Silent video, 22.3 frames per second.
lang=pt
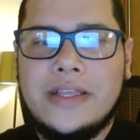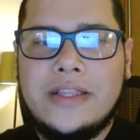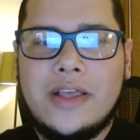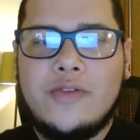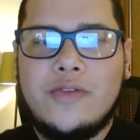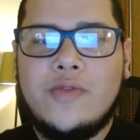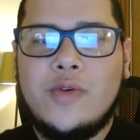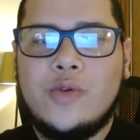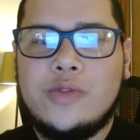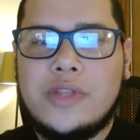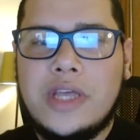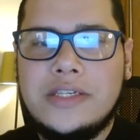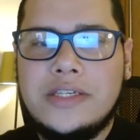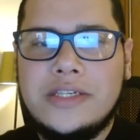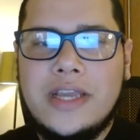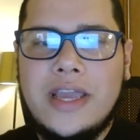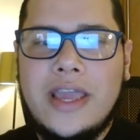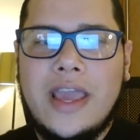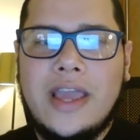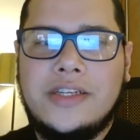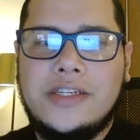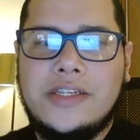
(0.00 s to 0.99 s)
está com vontade de
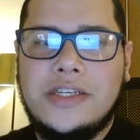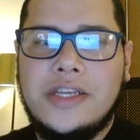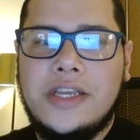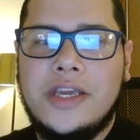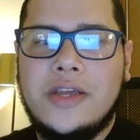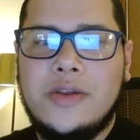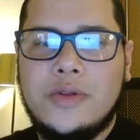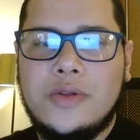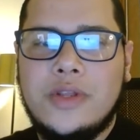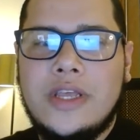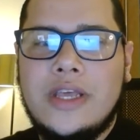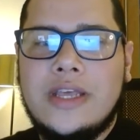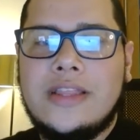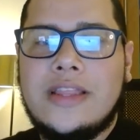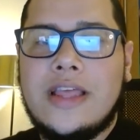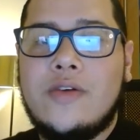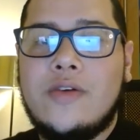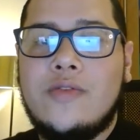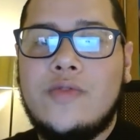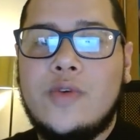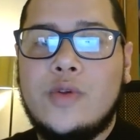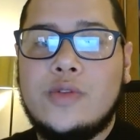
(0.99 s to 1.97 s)
ganhar dinheiro, está
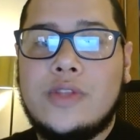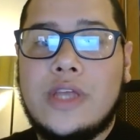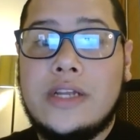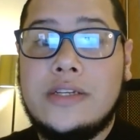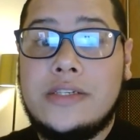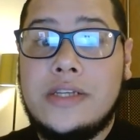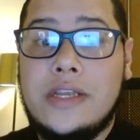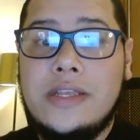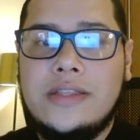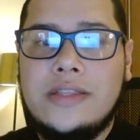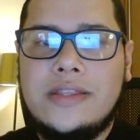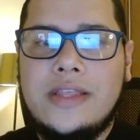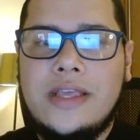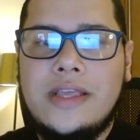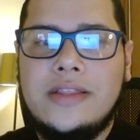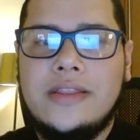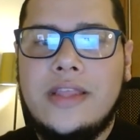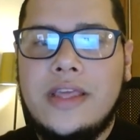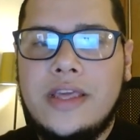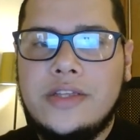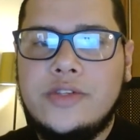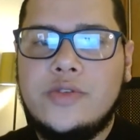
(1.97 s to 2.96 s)
com vontade de
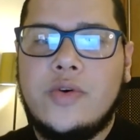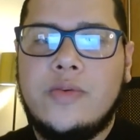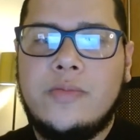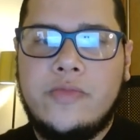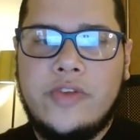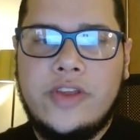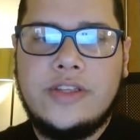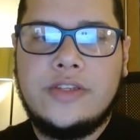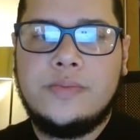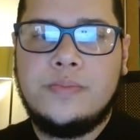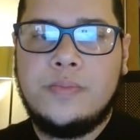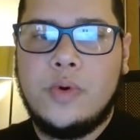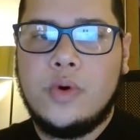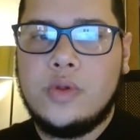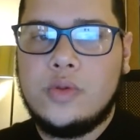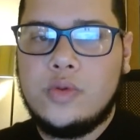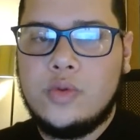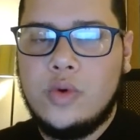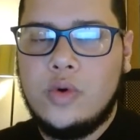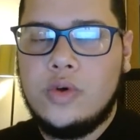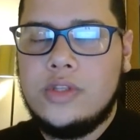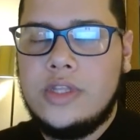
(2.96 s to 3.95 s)
entender de uma vez por
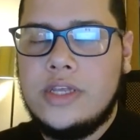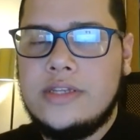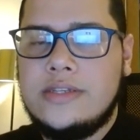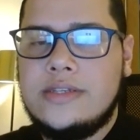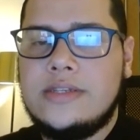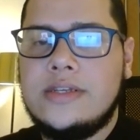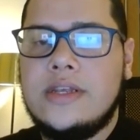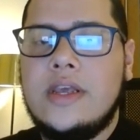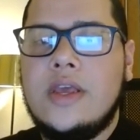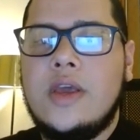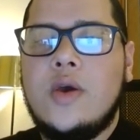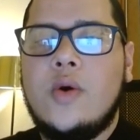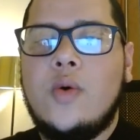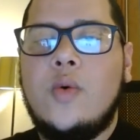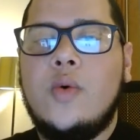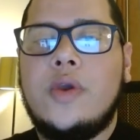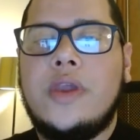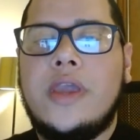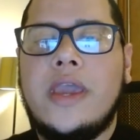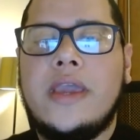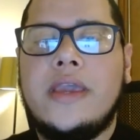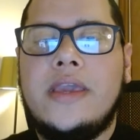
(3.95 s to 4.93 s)
todas o
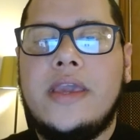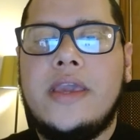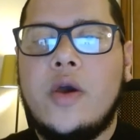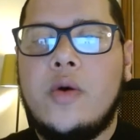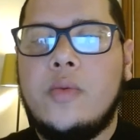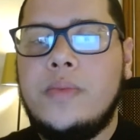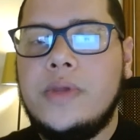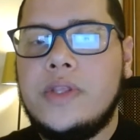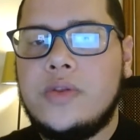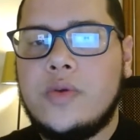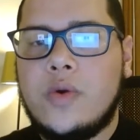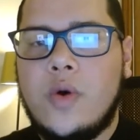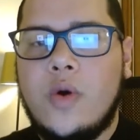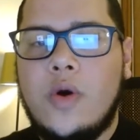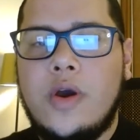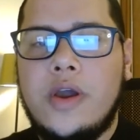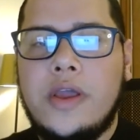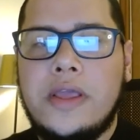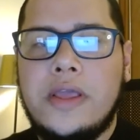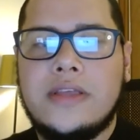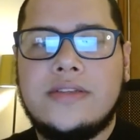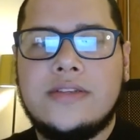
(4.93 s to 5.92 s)
que, que é o
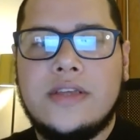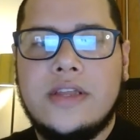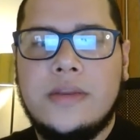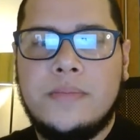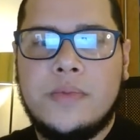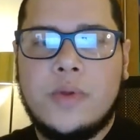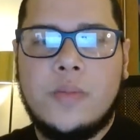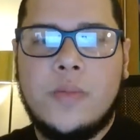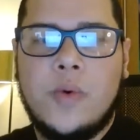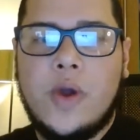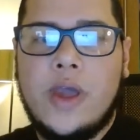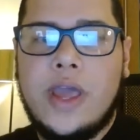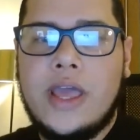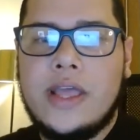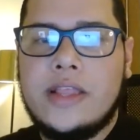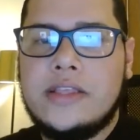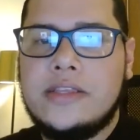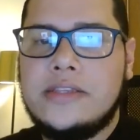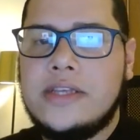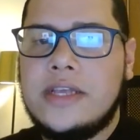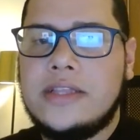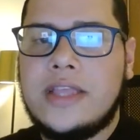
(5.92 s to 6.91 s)
Bitcoin, as
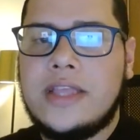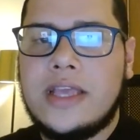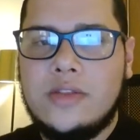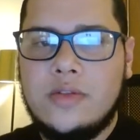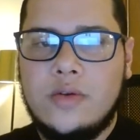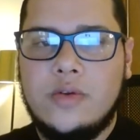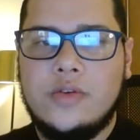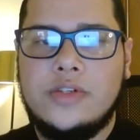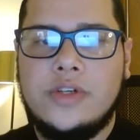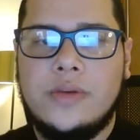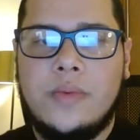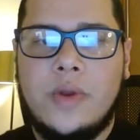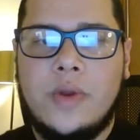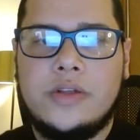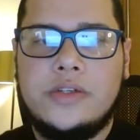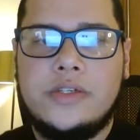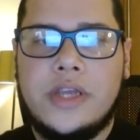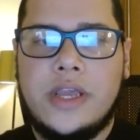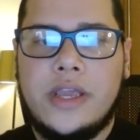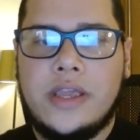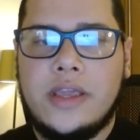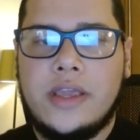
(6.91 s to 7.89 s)
criptomoedas e a tecnologia
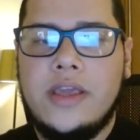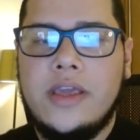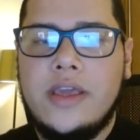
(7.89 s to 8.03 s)
blockchain.